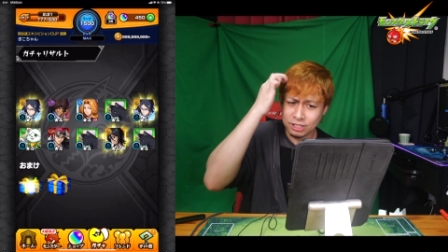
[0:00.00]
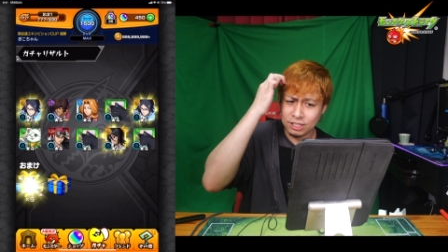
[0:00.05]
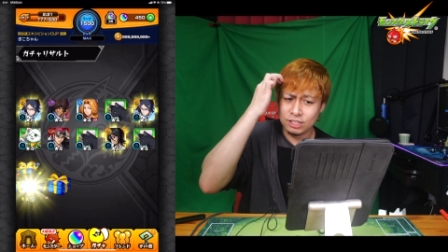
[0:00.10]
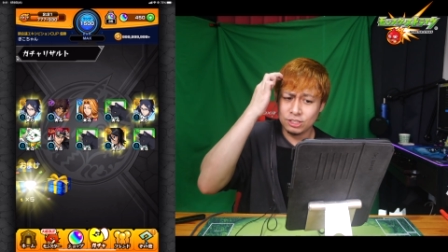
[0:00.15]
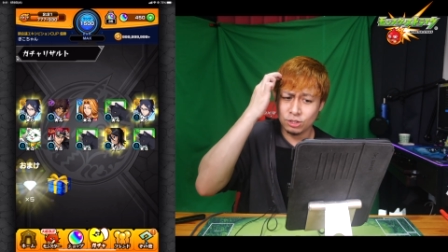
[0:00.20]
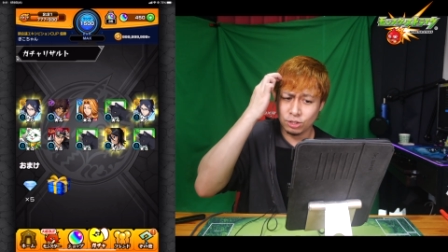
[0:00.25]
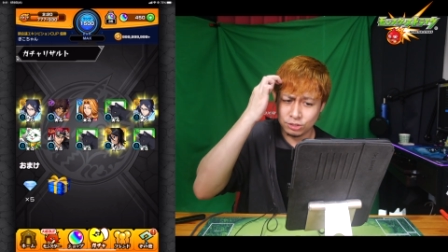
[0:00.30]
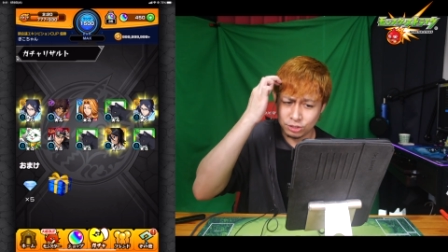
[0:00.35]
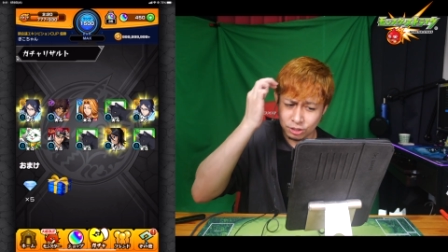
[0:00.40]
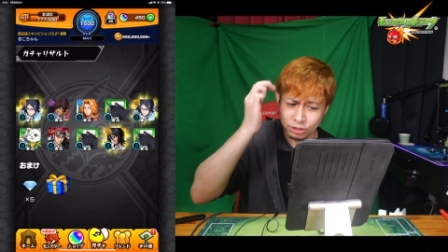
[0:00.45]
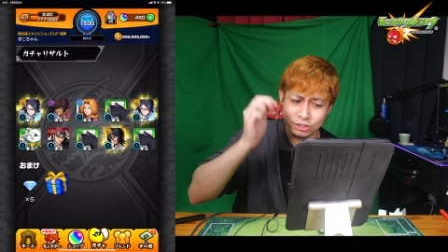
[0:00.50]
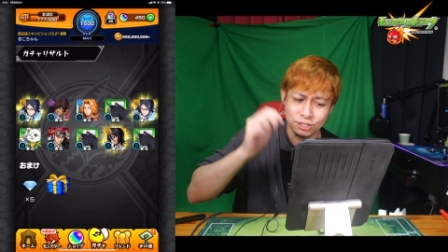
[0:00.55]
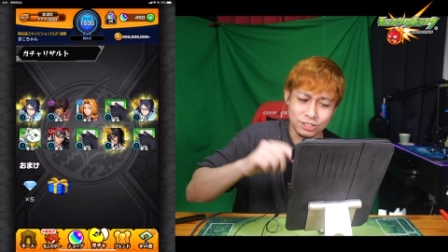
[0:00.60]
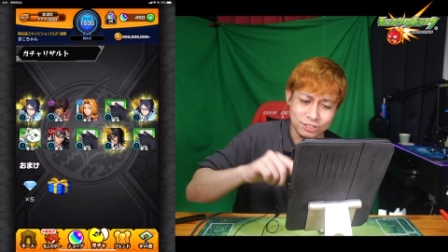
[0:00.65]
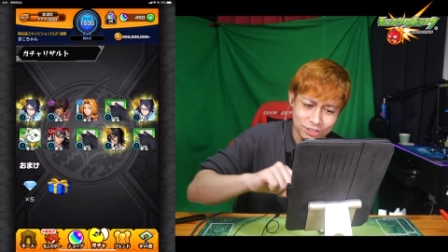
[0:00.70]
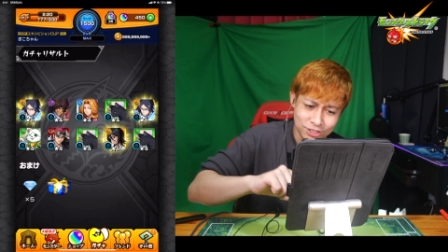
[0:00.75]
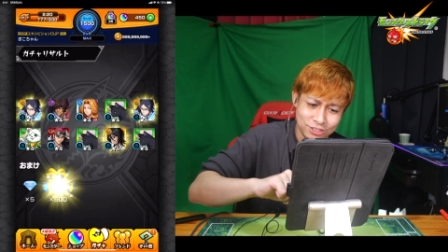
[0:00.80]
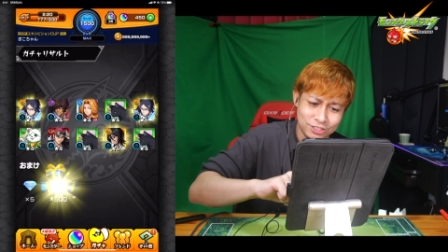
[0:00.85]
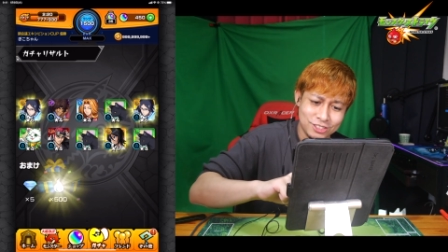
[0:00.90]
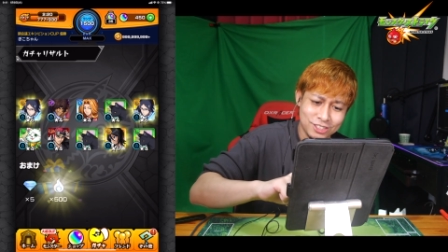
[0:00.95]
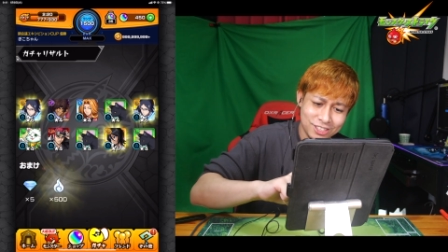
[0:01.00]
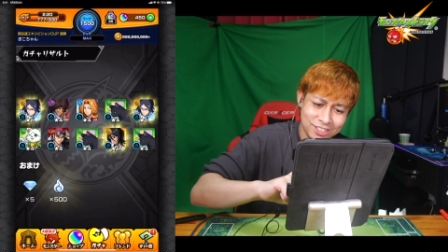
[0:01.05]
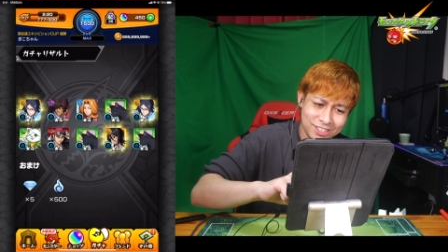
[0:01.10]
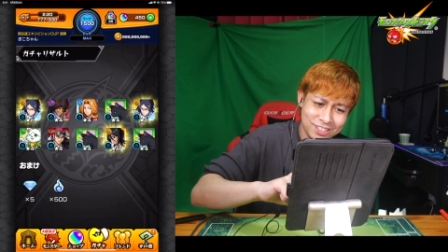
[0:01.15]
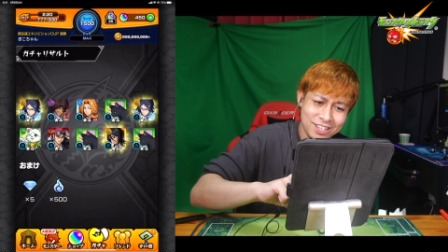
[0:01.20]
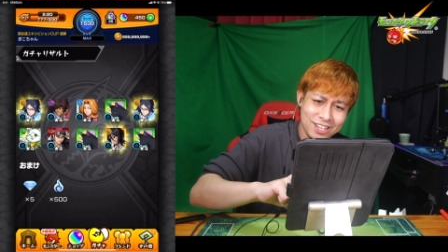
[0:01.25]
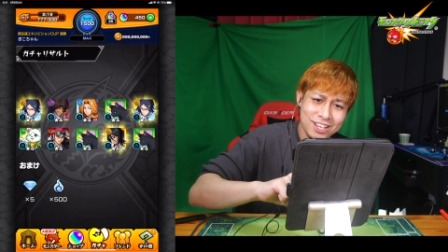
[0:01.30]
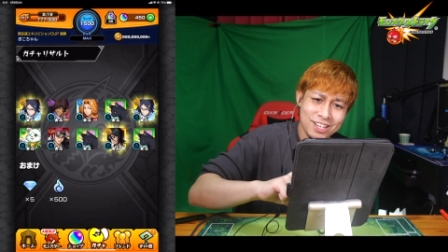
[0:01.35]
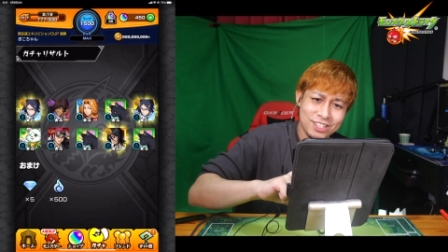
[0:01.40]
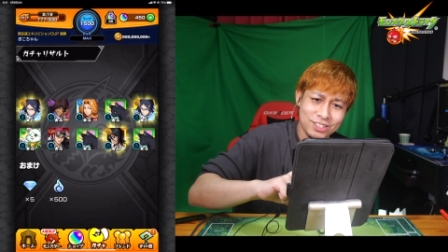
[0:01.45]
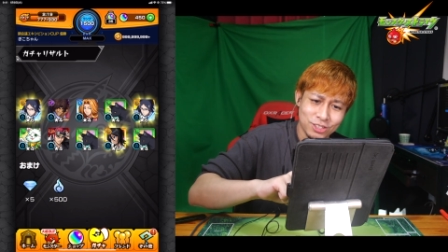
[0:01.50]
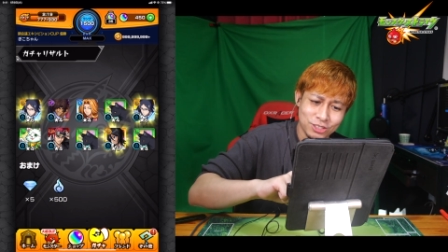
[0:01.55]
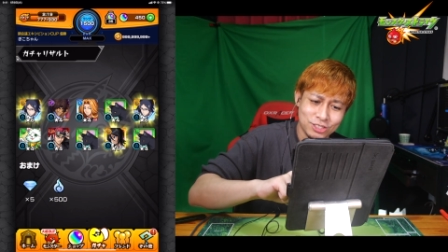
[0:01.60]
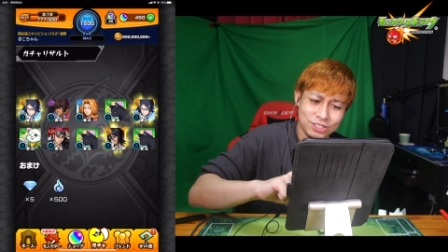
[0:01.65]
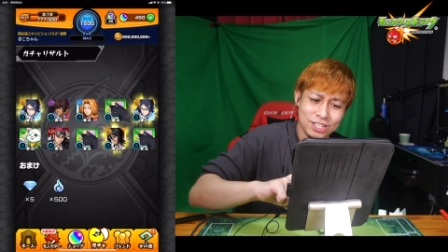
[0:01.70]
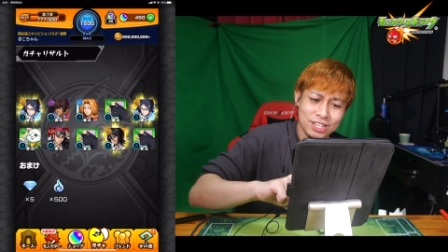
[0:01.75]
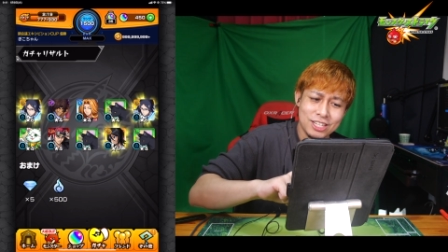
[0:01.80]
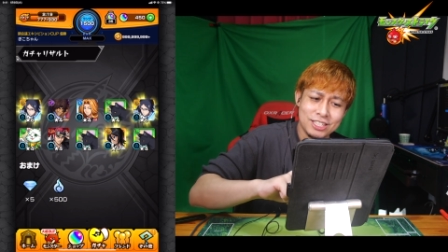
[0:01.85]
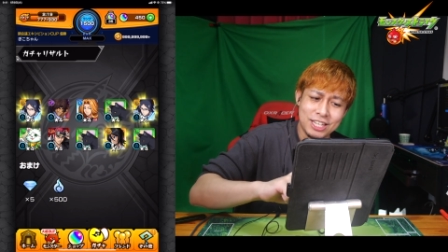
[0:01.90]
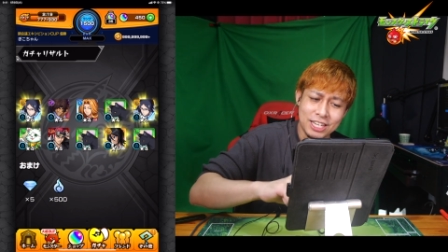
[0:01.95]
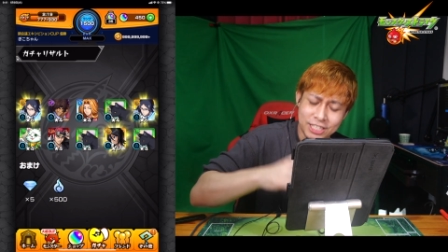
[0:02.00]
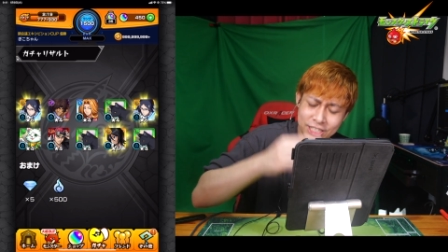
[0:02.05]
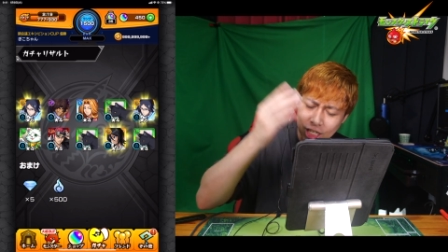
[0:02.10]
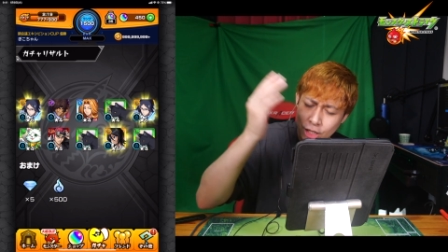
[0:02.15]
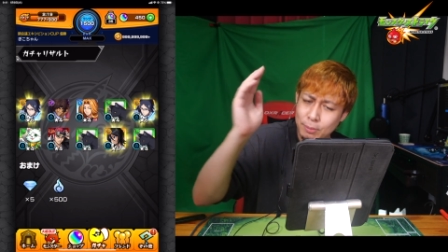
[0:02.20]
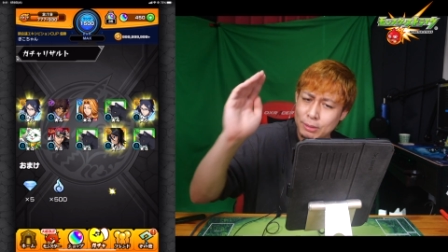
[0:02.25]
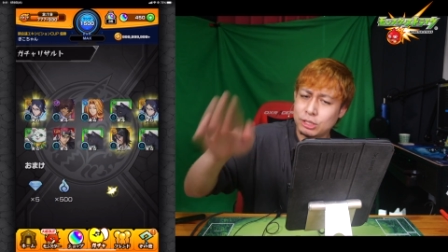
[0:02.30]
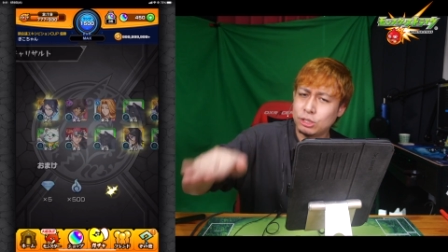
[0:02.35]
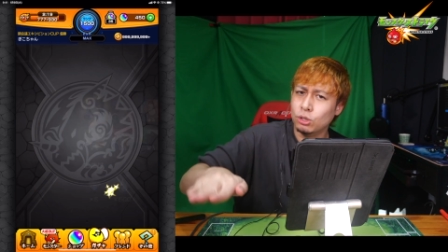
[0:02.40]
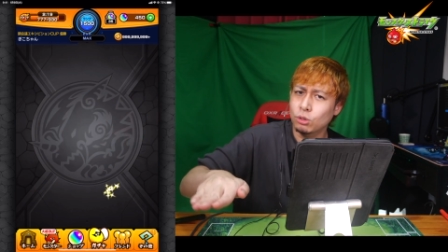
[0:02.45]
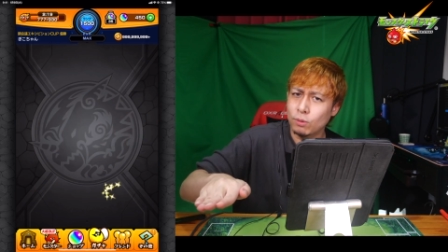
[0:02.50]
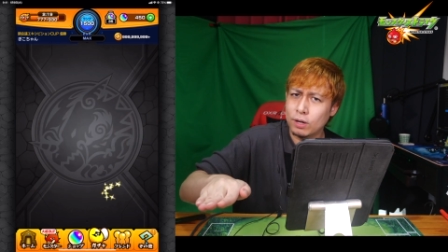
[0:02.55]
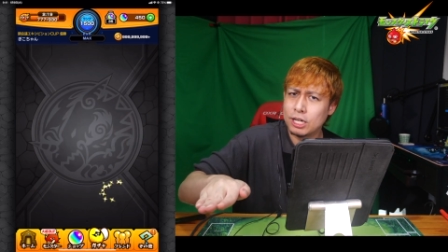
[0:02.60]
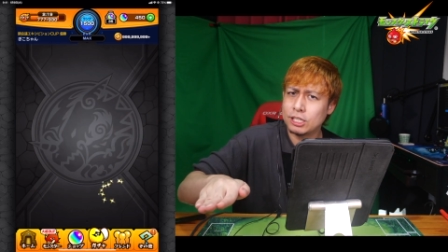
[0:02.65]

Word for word: しよしよしよしよしできれば今日終わ